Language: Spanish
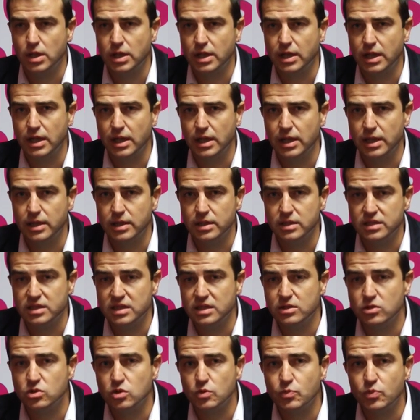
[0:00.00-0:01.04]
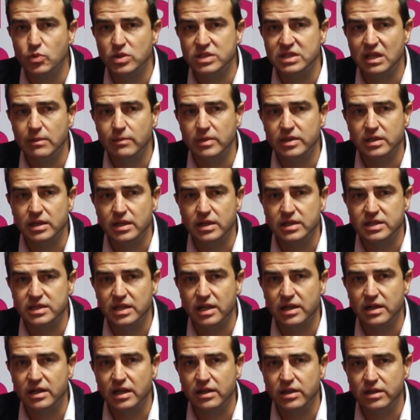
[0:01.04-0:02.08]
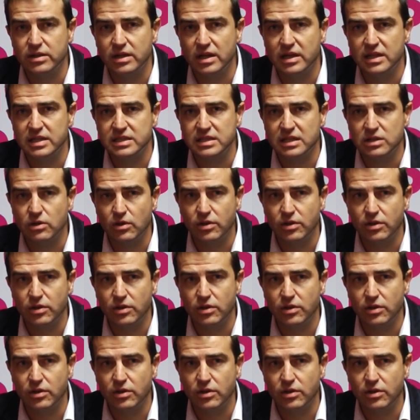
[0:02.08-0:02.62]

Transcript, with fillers: que sin supuestamente ser nacionalistas,